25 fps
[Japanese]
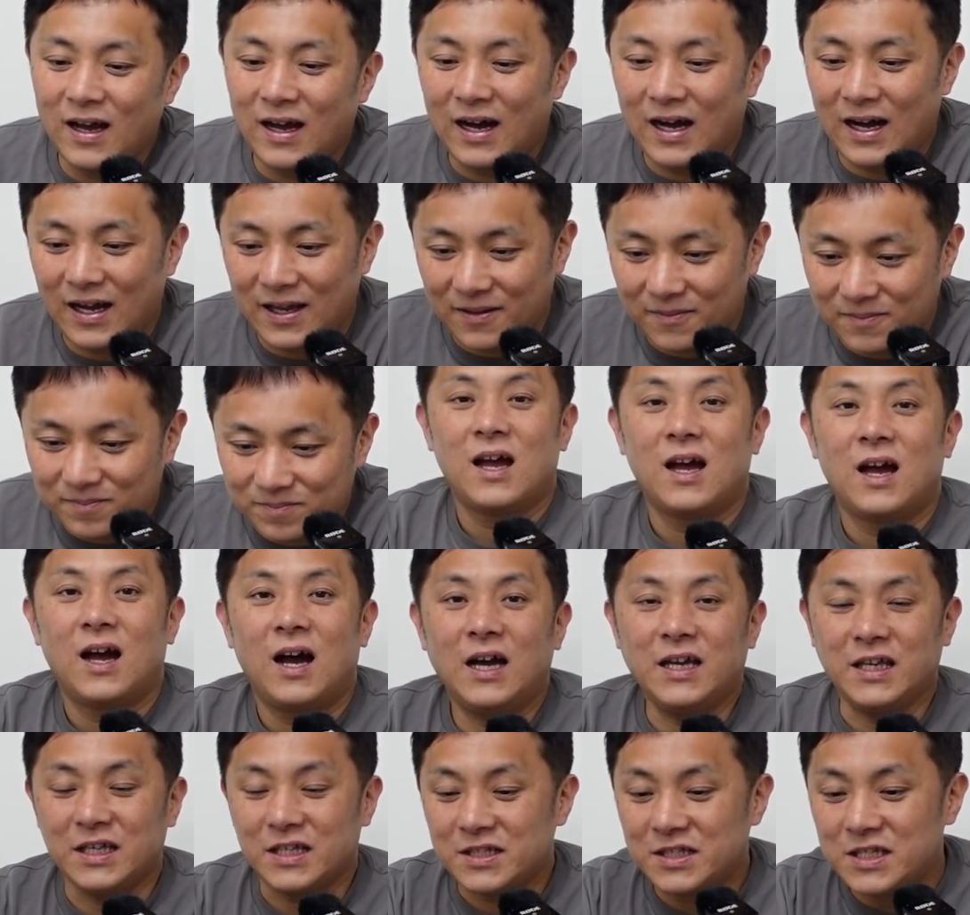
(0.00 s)
はい。
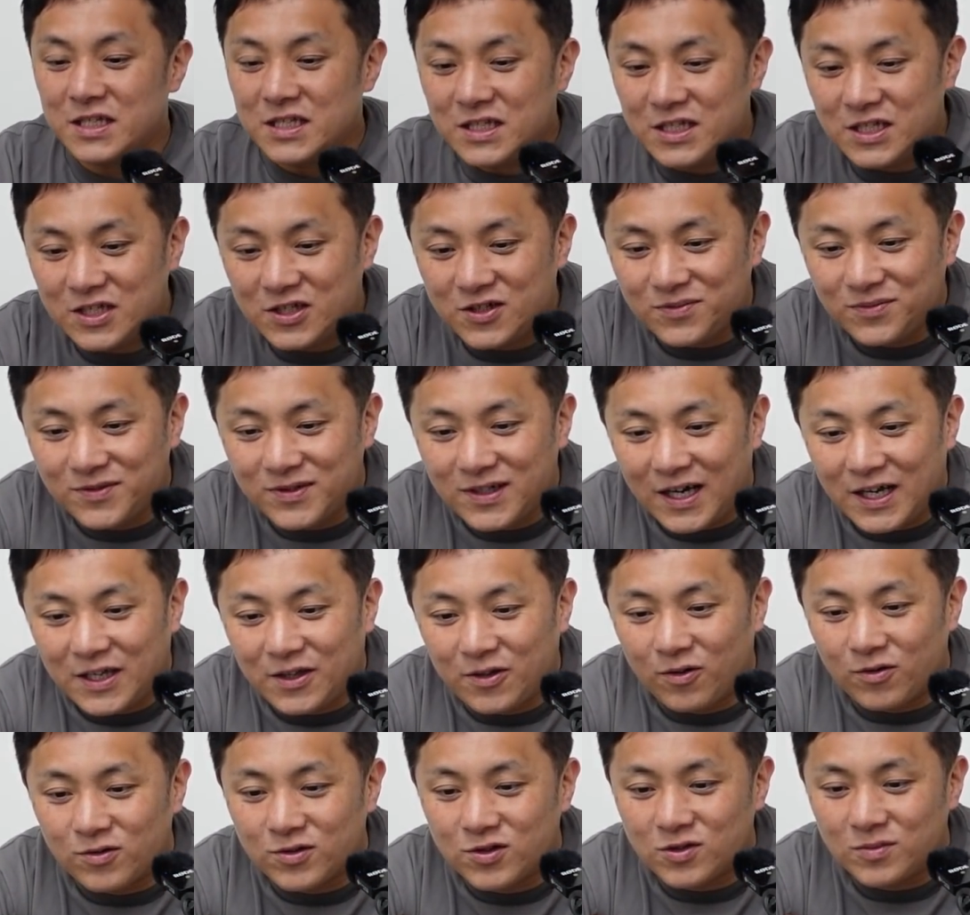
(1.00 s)
はい、人畜無害
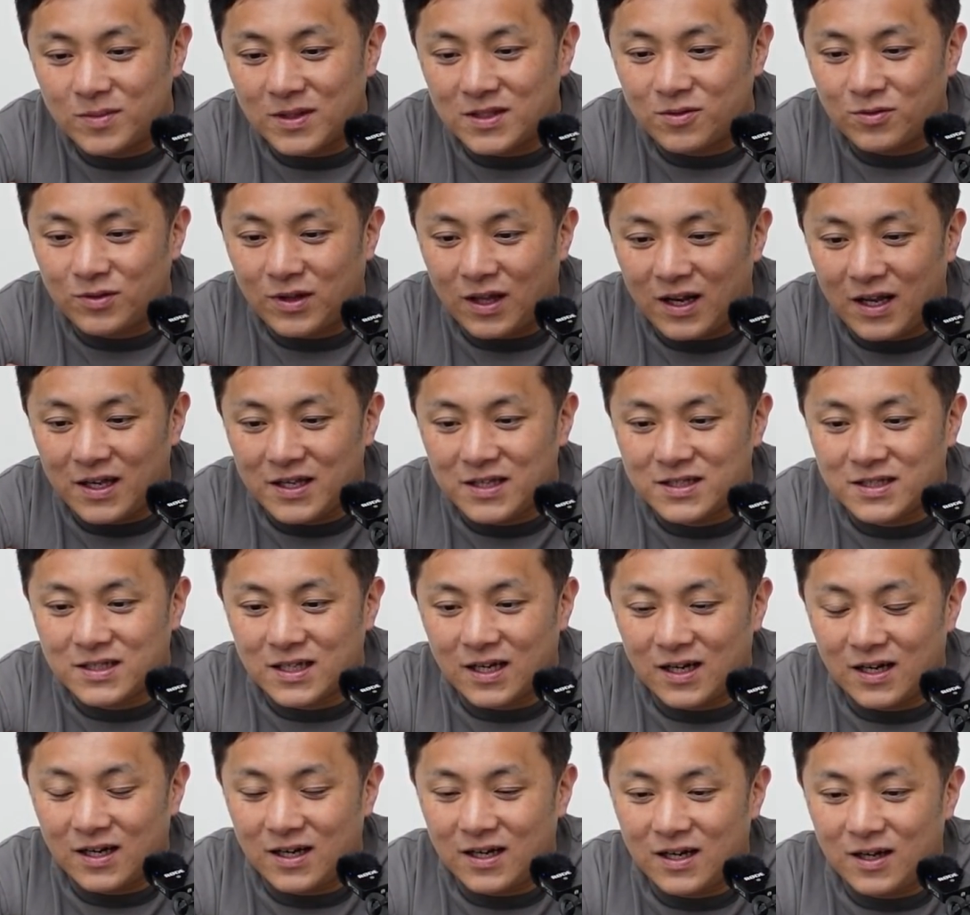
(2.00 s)
の週末
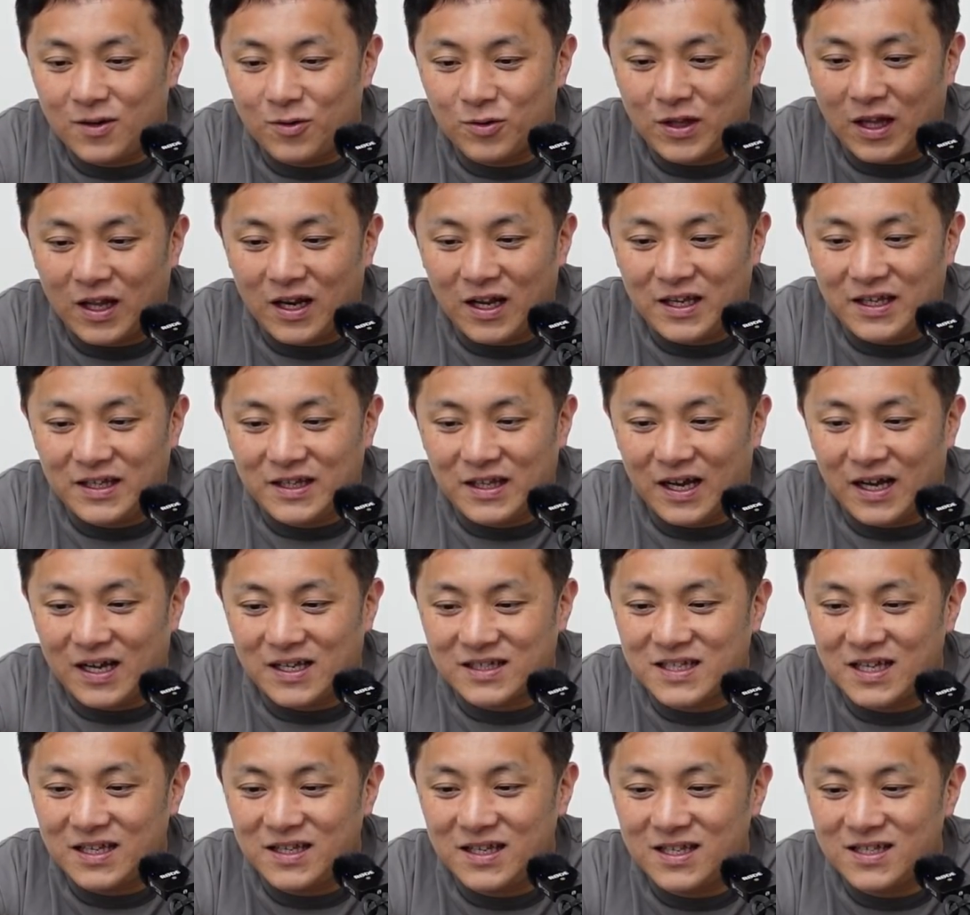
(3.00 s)
ライザー、オタライ
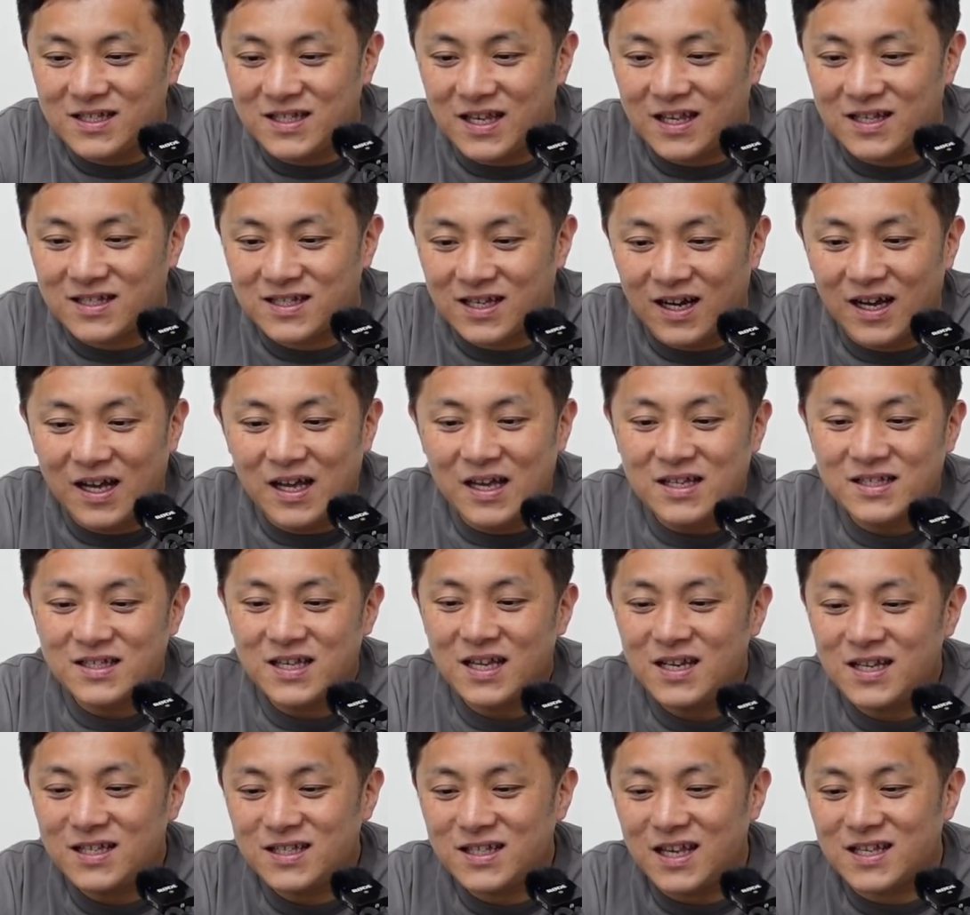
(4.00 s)
いー、戦律圏さん。
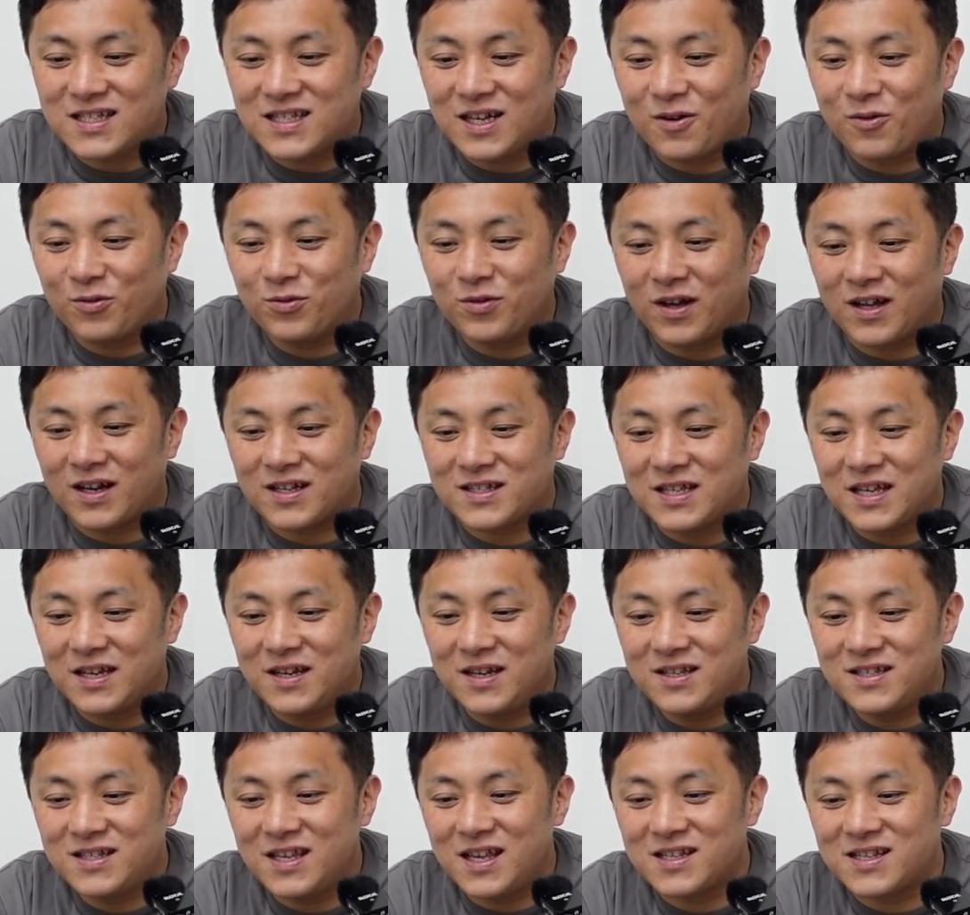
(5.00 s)
戦律圏さん、今度から戦
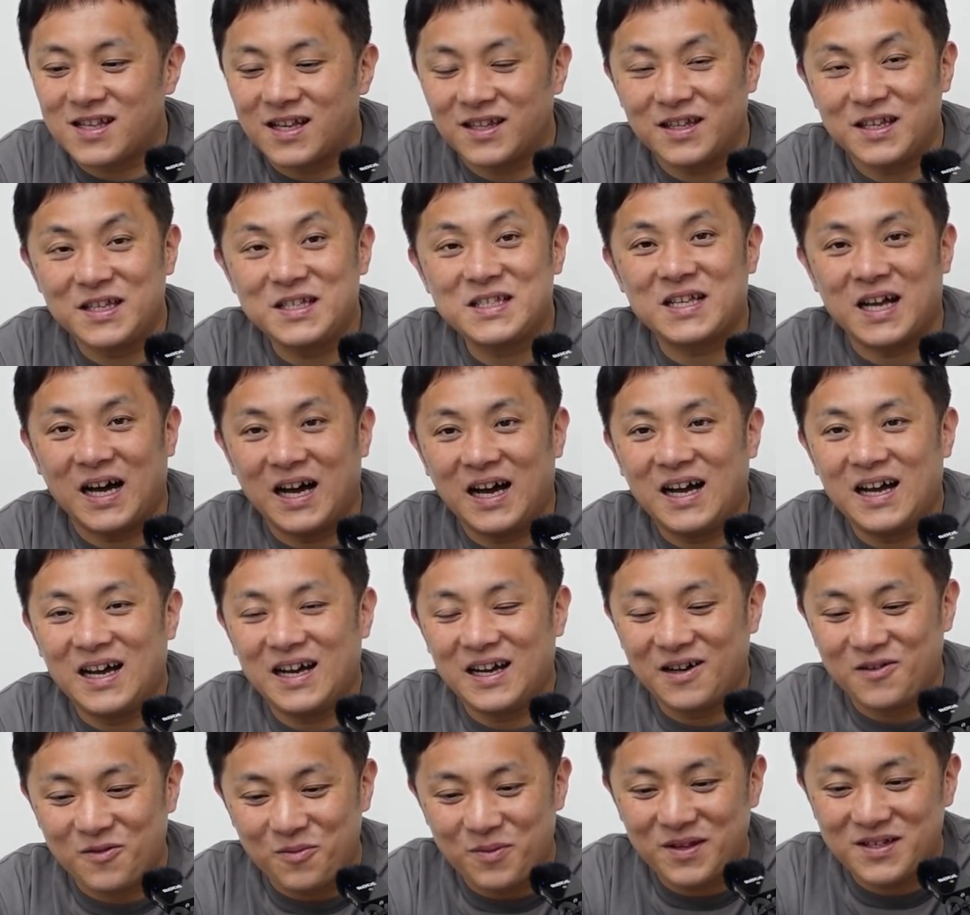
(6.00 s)
律圏さんでいいですか
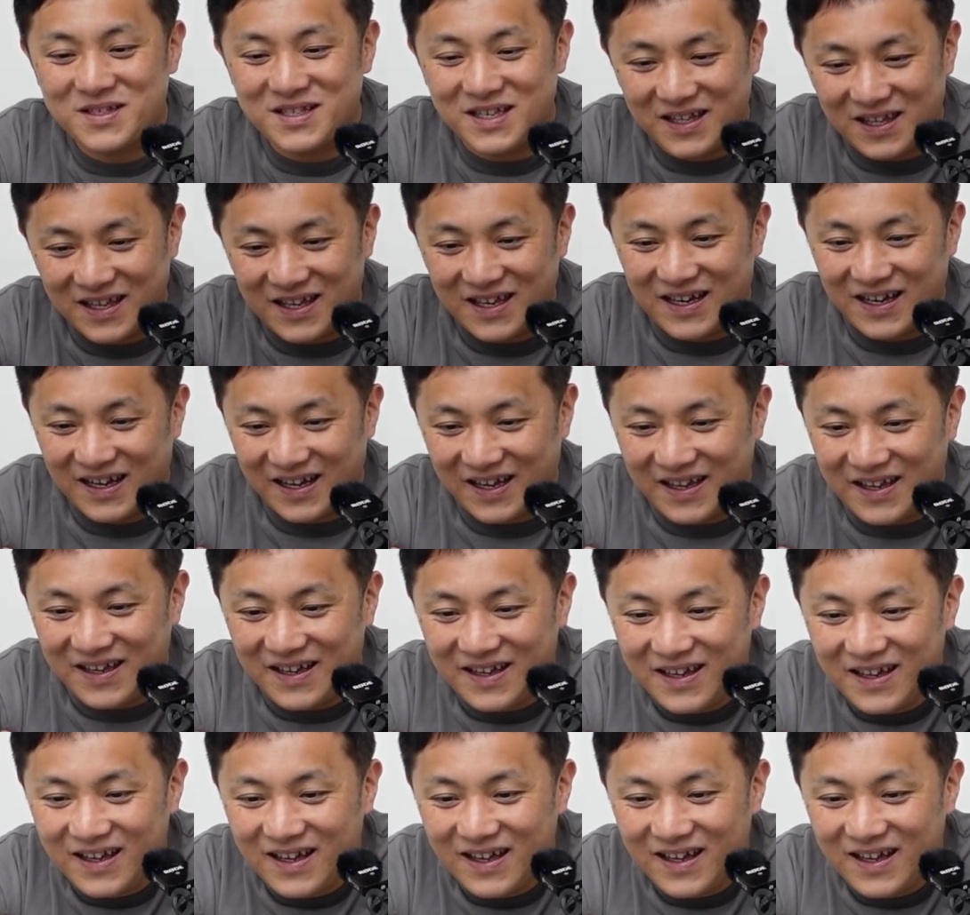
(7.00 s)
ごめんなさいね。はい。